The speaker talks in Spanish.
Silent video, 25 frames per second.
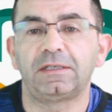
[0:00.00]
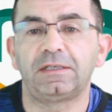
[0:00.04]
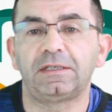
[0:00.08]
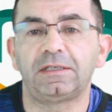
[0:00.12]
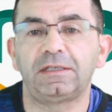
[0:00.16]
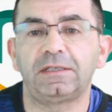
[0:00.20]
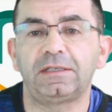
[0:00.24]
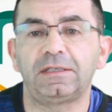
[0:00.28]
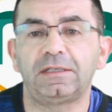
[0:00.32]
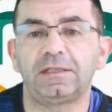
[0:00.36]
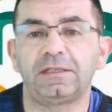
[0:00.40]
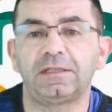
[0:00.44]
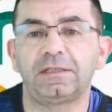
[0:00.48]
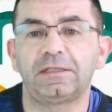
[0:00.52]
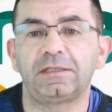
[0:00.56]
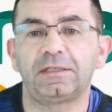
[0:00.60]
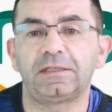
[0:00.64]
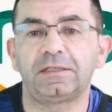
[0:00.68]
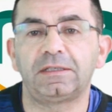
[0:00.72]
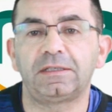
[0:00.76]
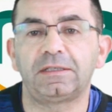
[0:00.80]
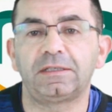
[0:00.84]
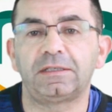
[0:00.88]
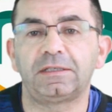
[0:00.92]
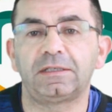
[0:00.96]

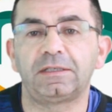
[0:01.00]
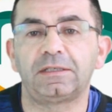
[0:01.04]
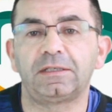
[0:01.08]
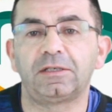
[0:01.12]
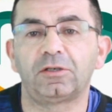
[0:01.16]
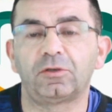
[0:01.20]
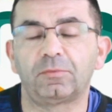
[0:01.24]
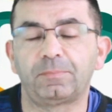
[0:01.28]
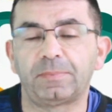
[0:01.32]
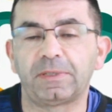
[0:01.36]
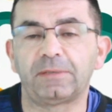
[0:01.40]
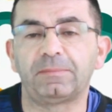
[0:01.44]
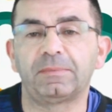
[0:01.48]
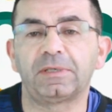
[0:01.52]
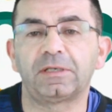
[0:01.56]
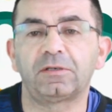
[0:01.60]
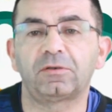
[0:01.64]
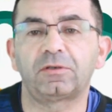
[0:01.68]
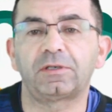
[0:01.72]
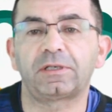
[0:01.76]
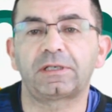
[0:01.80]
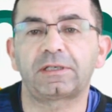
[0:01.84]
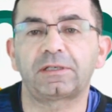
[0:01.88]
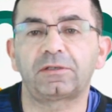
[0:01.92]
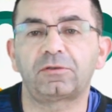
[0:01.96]
y lo
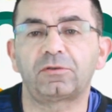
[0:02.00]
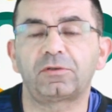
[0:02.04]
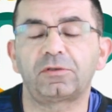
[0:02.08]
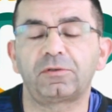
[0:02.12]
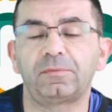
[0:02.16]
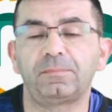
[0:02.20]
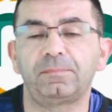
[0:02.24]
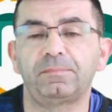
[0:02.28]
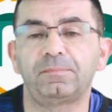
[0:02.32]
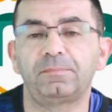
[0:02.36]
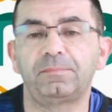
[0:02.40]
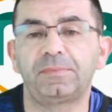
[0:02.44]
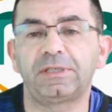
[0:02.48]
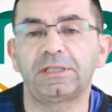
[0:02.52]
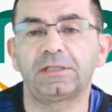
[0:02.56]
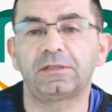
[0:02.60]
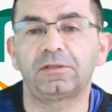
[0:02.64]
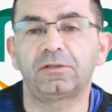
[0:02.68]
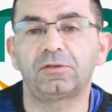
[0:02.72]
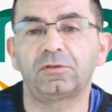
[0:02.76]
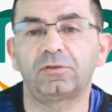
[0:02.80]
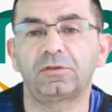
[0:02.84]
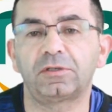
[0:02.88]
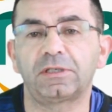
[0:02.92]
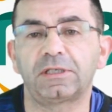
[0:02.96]
primero que
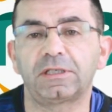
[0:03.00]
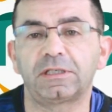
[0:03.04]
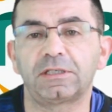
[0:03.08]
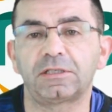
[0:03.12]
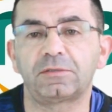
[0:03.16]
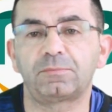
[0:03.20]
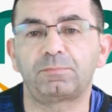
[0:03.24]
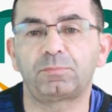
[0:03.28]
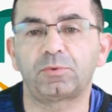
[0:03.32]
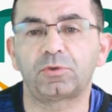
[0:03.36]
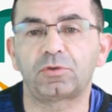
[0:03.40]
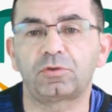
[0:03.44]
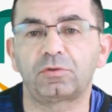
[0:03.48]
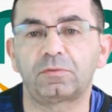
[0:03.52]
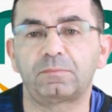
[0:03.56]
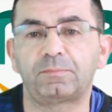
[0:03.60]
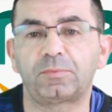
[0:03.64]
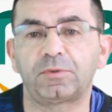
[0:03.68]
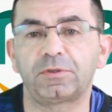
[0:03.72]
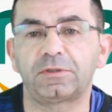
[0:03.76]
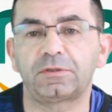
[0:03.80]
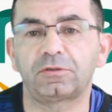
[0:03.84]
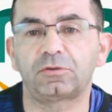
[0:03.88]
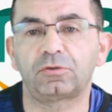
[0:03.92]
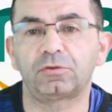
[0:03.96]
recomiendo es por
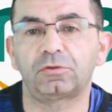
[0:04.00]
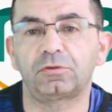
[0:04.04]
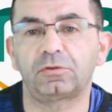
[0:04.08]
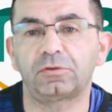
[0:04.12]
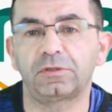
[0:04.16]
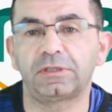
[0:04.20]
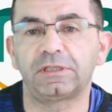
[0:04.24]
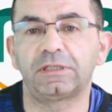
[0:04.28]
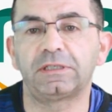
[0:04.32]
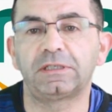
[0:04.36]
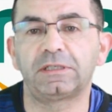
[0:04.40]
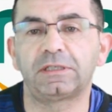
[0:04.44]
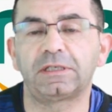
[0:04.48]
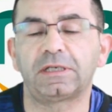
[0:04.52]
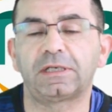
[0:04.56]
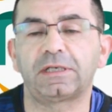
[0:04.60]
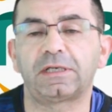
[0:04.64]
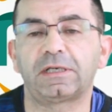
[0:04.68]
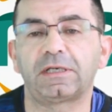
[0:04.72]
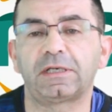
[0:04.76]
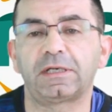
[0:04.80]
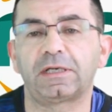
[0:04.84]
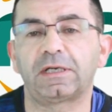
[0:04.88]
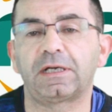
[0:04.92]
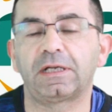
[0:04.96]
supuesto ir
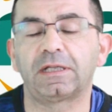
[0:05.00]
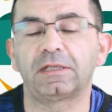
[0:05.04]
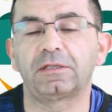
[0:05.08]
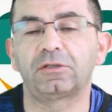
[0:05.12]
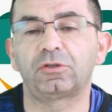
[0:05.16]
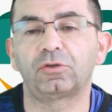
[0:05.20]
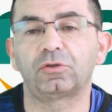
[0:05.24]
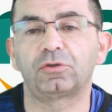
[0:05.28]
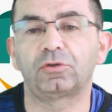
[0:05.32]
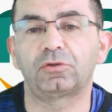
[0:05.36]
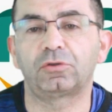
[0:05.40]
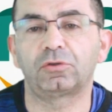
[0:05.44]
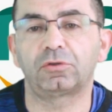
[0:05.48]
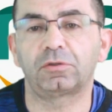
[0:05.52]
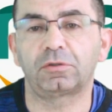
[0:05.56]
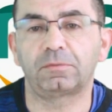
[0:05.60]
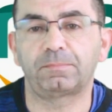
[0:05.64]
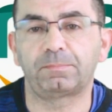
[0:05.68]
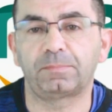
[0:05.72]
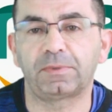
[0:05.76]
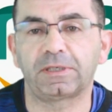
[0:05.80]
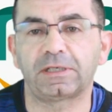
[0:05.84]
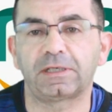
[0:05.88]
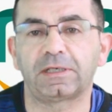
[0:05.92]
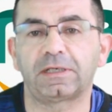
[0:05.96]
al doctor
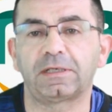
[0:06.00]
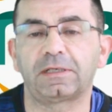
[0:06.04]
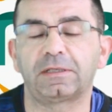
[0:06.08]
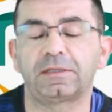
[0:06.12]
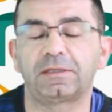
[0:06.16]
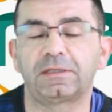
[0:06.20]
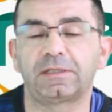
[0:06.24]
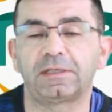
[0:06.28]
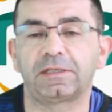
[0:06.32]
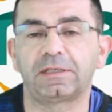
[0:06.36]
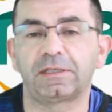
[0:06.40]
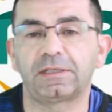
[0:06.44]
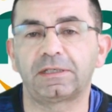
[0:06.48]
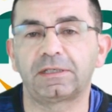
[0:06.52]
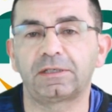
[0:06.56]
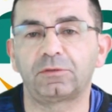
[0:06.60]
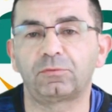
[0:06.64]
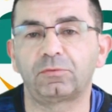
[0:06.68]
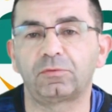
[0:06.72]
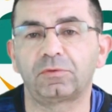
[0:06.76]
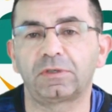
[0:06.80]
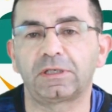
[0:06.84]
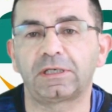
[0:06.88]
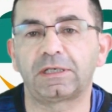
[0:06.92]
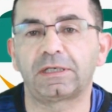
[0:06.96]
para tener
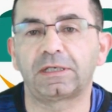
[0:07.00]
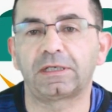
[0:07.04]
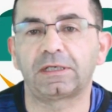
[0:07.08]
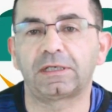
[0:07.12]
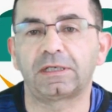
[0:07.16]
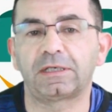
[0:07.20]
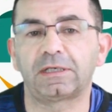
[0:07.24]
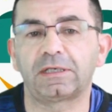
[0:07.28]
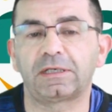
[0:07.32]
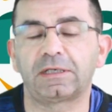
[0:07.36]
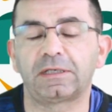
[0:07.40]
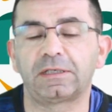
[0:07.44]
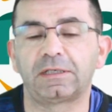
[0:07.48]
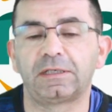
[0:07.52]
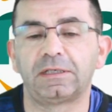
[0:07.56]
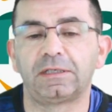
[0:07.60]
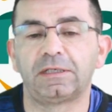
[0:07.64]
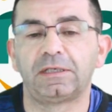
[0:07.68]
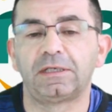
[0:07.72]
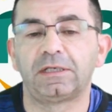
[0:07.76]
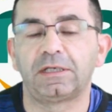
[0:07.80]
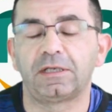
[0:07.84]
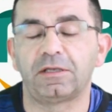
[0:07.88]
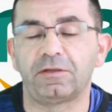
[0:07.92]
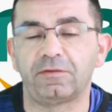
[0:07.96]
una
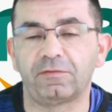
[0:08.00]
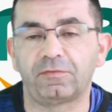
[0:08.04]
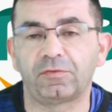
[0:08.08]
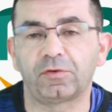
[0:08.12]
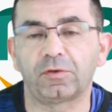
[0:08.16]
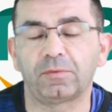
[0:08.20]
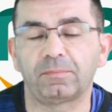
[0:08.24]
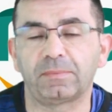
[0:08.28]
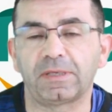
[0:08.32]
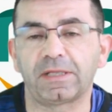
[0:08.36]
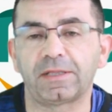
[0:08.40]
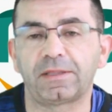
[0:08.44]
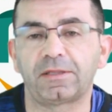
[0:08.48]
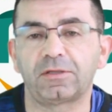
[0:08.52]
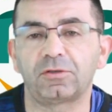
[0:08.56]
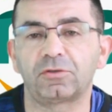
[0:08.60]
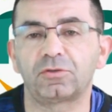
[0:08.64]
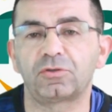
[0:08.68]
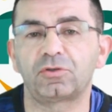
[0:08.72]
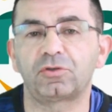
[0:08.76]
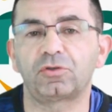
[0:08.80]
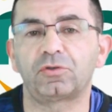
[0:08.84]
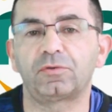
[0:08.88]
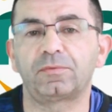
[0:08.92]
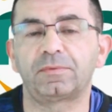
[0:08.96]

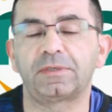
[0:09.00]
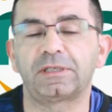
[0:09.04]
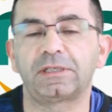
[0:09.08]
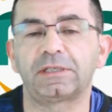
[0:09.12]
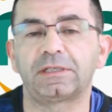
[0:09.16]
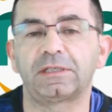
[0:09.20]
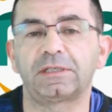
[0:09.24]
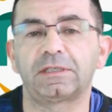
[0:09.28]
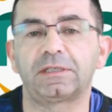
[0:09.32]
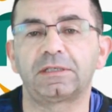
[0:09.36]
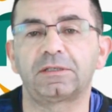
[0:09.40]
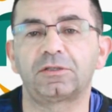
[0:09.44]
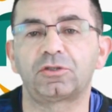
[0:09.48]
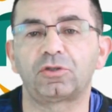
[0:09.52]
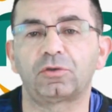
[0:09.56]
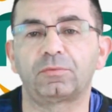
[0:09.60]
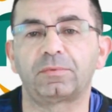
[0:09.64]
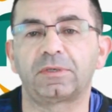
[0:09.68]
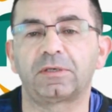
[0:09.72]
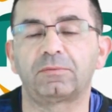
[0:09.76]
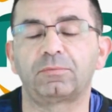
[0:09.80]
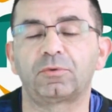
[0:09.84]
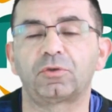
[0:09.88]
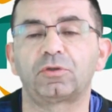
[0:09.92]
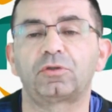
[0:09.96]
información sobre
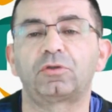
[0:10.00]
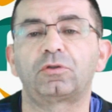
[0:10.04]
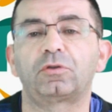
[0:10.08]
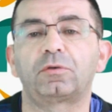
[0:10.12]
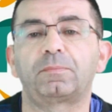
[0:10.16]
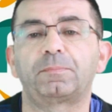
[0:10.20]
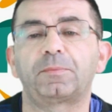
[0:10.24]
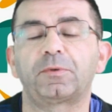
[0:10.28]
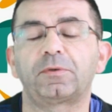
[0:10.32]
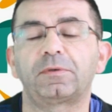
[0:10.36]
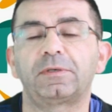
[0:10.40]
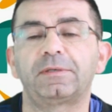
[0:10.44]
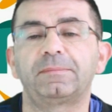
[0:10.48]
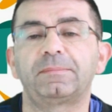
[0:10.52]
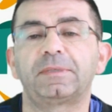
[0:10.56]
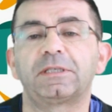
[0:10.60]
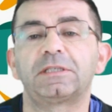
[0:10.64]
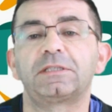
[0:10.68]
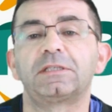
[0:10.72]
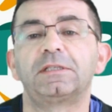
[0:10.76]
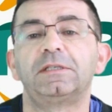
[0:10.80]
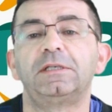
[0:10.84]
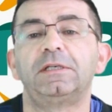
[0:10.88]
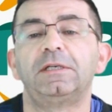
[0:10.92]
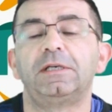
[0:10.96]
vuestros problemas